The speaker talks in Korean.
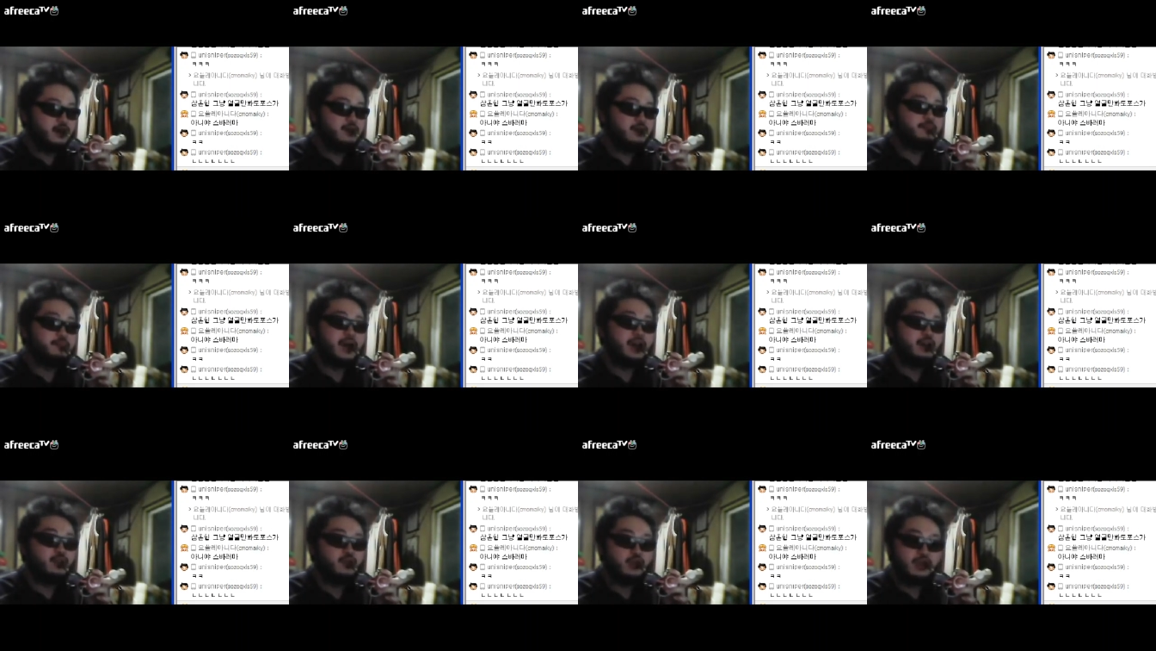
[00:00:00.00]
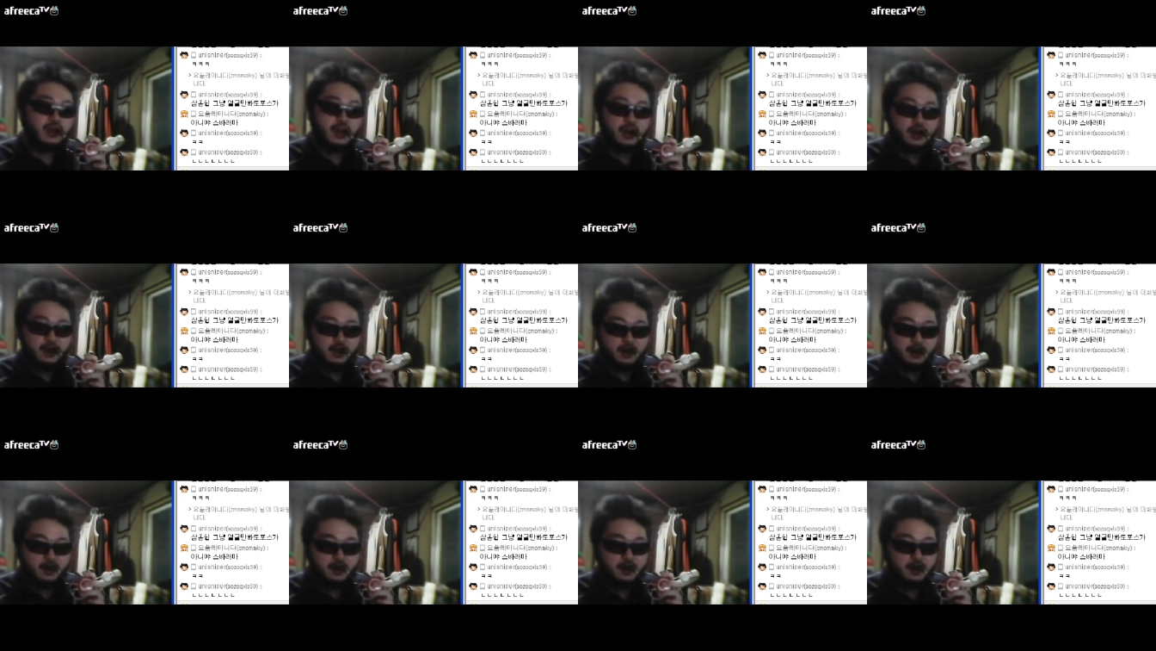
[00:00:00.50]

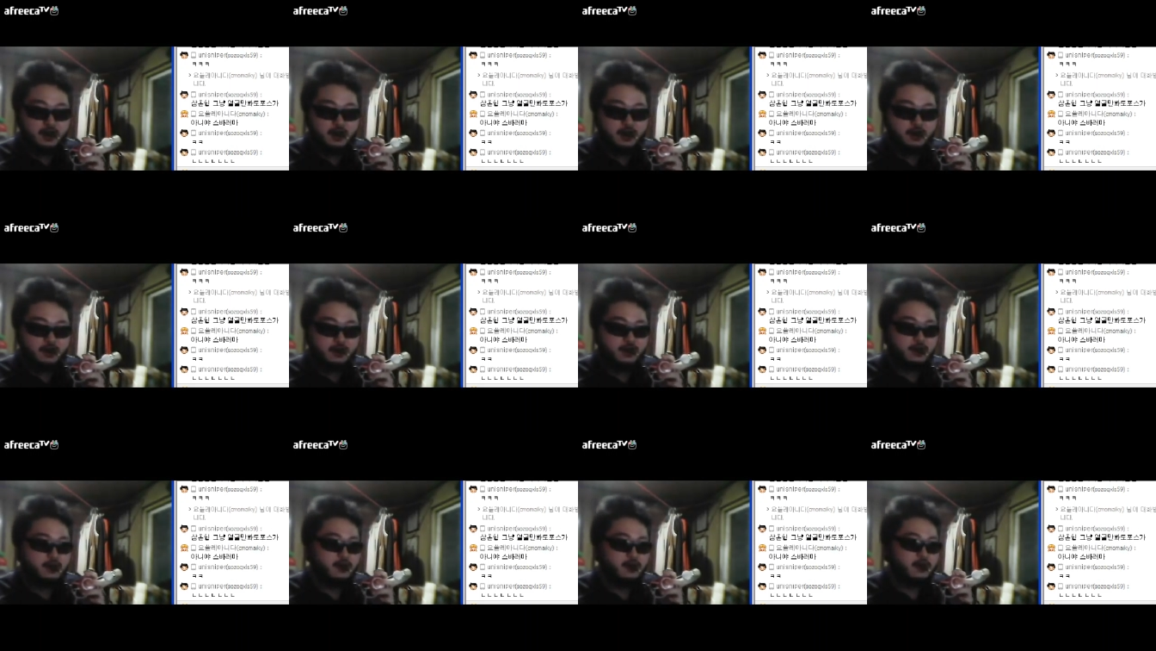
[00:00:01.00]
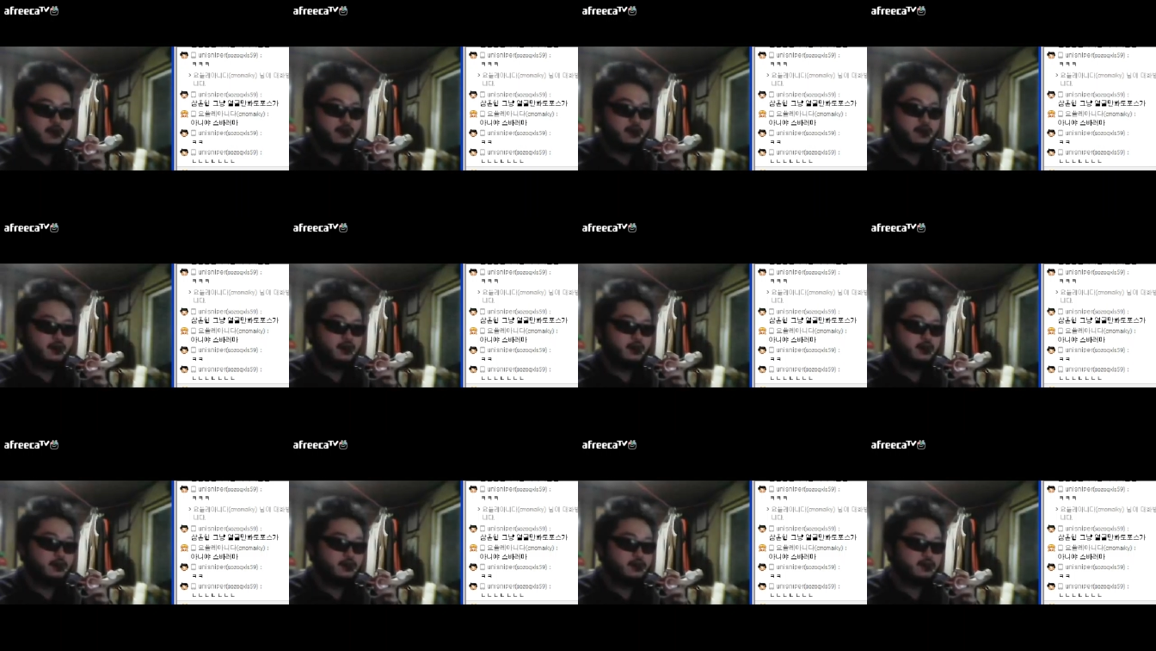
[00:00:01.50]
이빨로다가
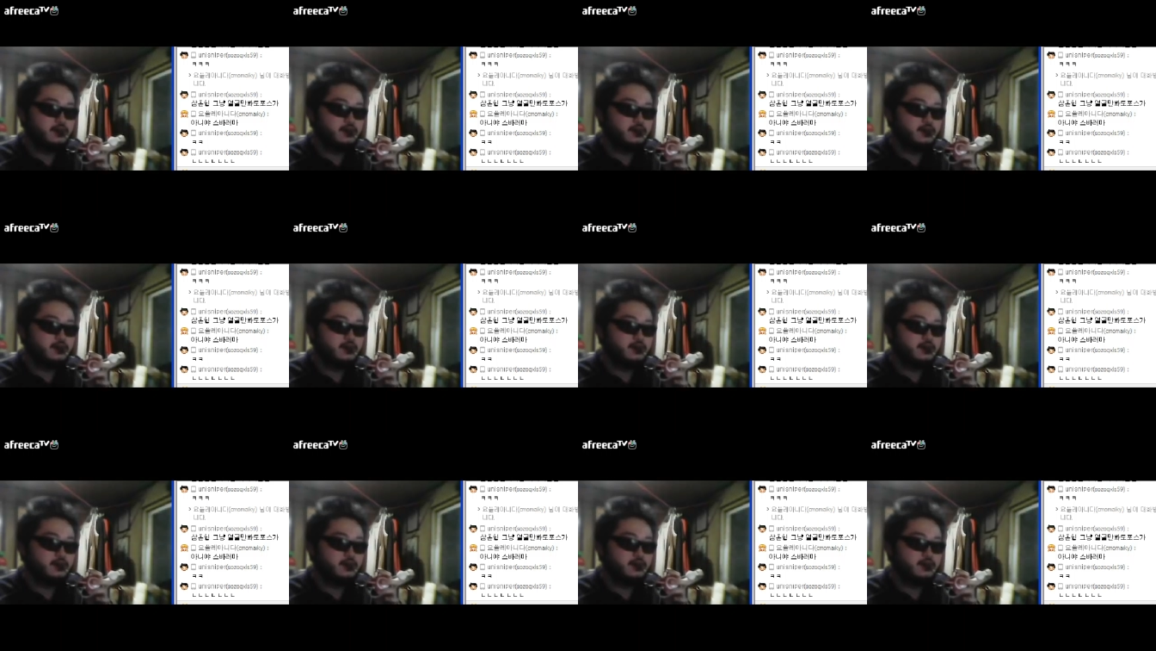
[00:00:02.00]
예,